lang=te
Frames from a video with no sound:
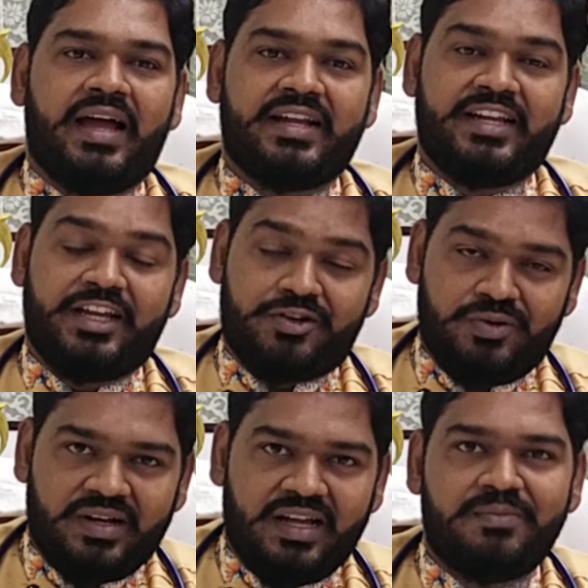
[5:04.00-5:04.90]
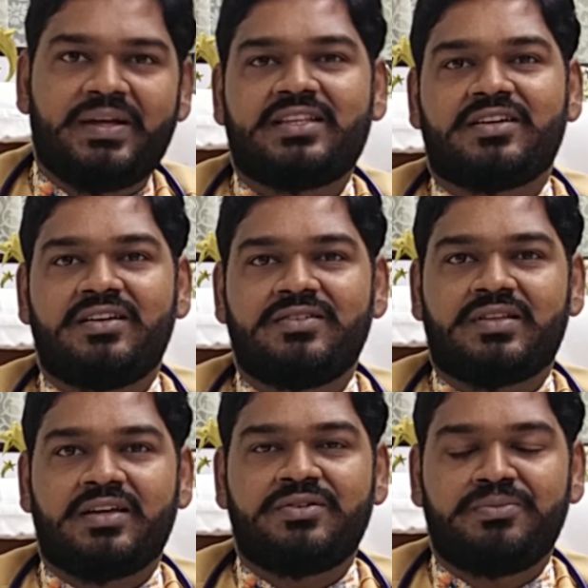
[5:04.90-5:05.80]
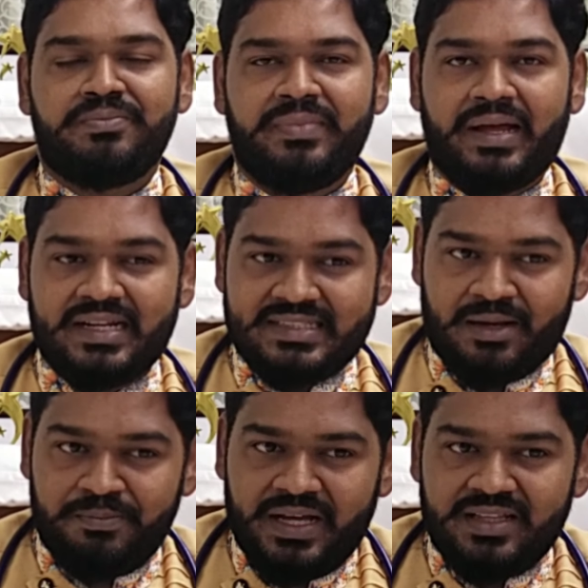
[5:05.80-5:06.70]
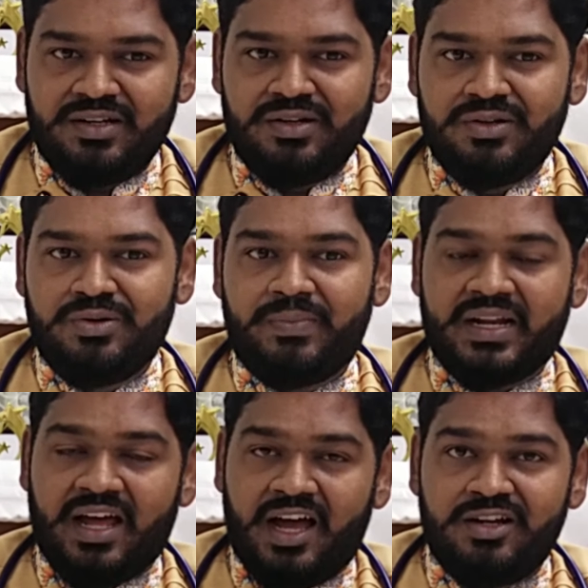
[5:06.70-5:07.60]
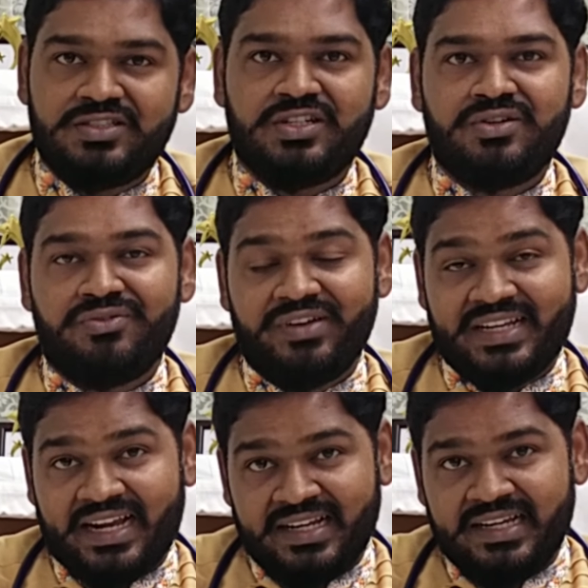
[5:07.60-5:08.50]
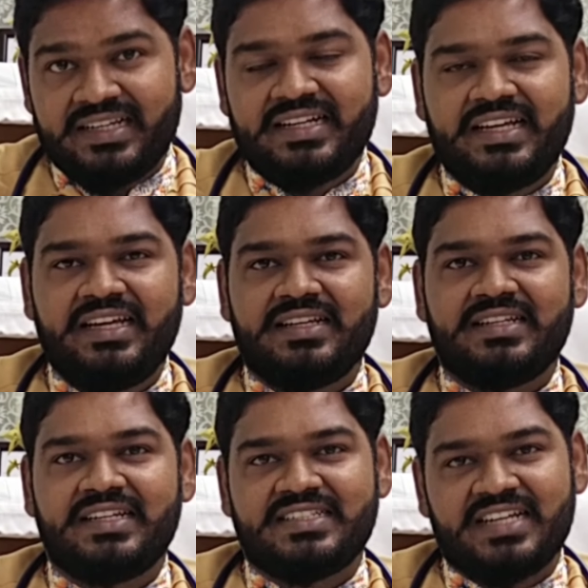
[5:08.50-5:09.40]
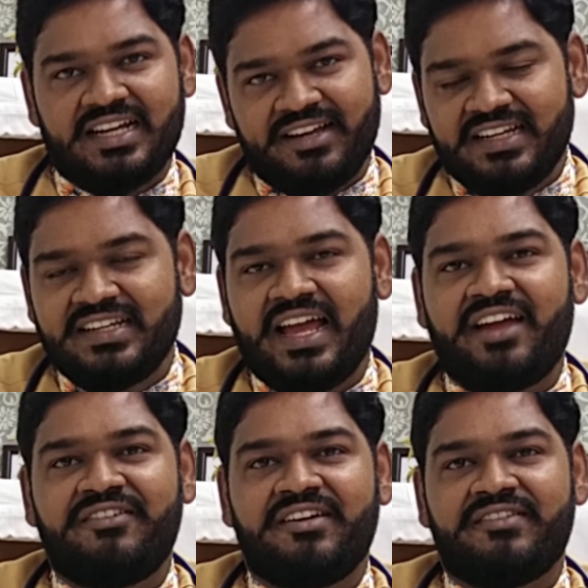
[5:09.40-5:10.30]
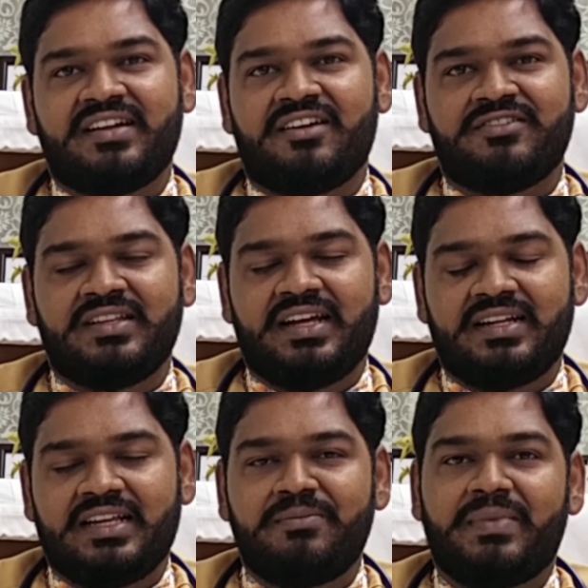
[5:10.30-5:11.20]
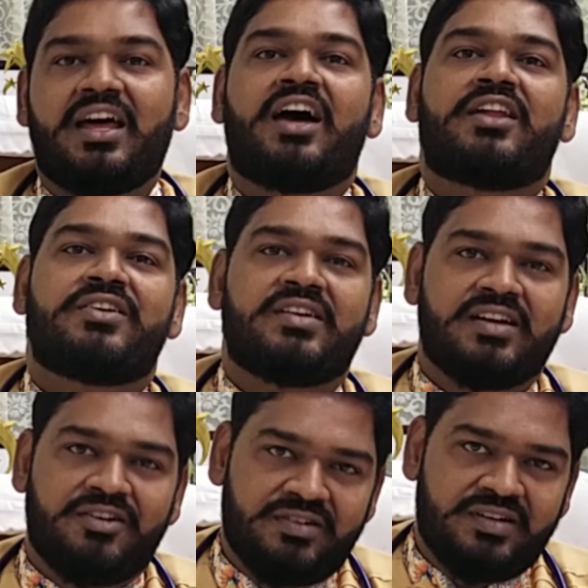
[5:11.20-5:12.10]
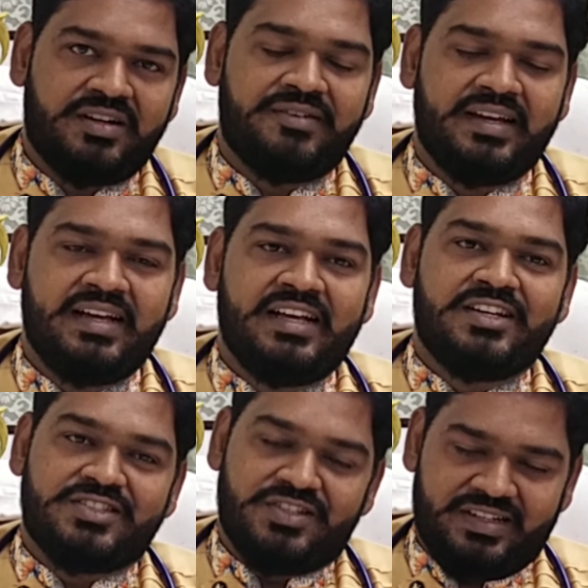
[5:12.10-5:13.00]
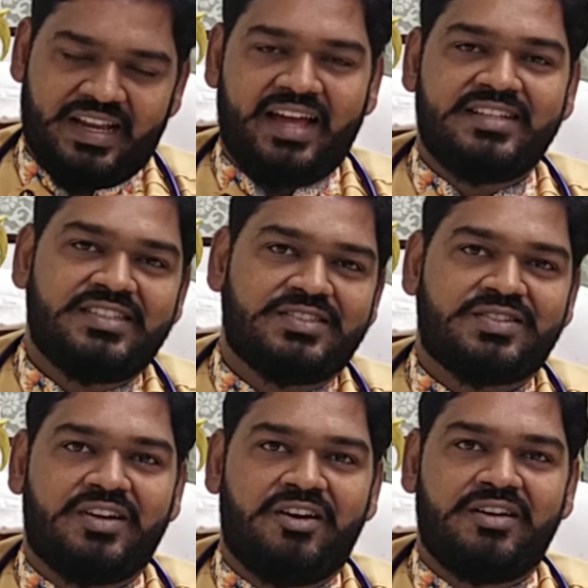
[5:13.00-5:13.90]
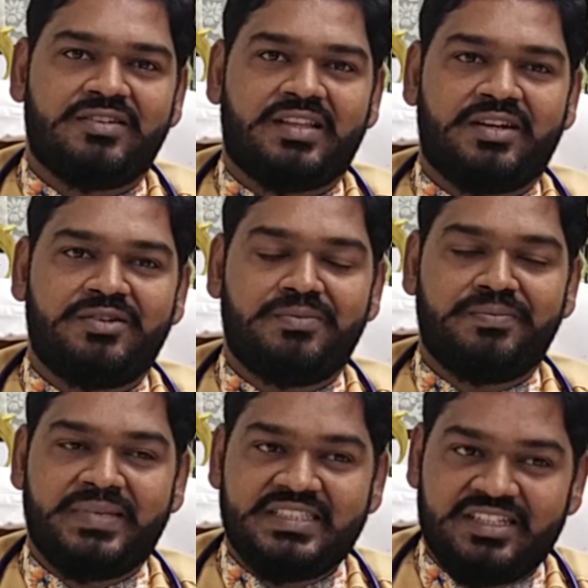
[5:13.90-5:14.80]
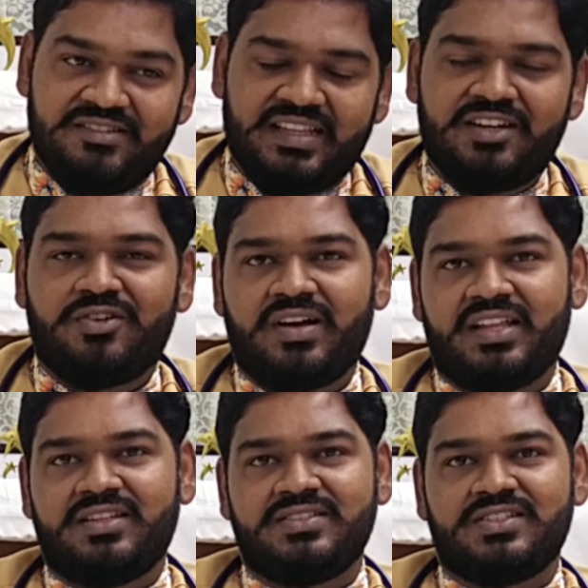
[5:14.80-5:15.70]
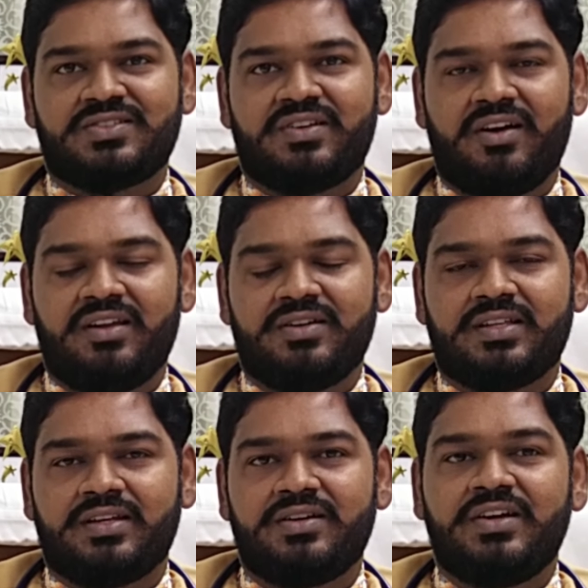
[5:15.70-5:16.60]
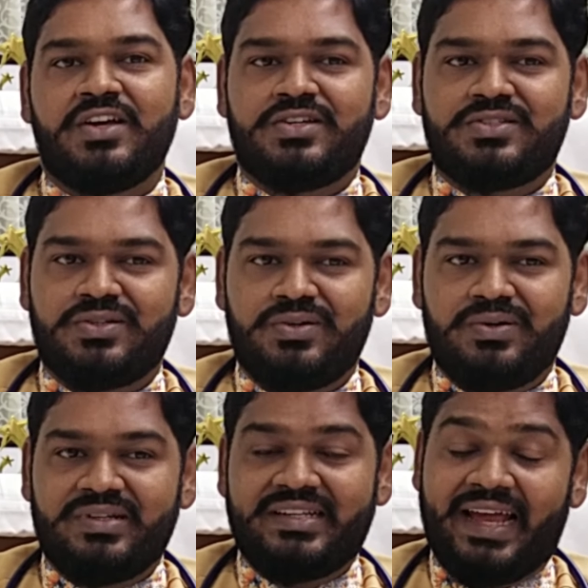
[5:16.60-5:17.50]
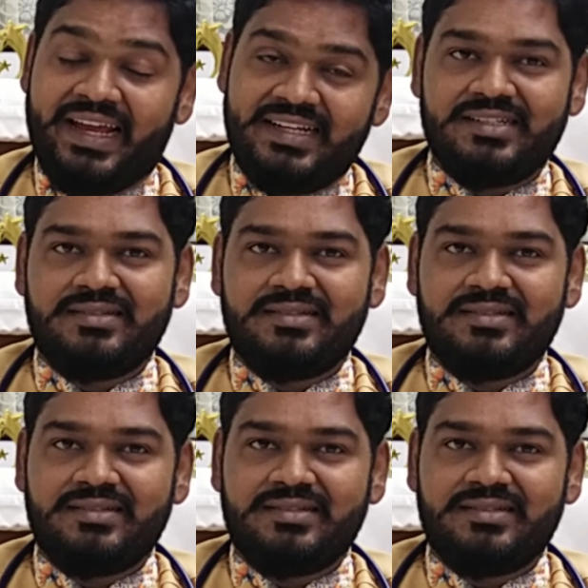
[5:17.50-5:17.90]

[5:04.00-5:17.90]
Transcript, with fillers: అండ్ ఎక్కువ కాలం బతకగలుగుతారు మన సంపాదనలు మన ఆలోచనలు వీటన్నిటికీ నిజమైన న్యాయం ఏమన్నా ఉంది అంటే మన ఆరోగ్యంగా ఉండడమే సో న్యాయం చేసుకున్న వాళ్ళు అవుతారు మీ జీవితానికి ఒక అర్థం చేసుకున్న వాళ్ళు అవుతారు సో డైట్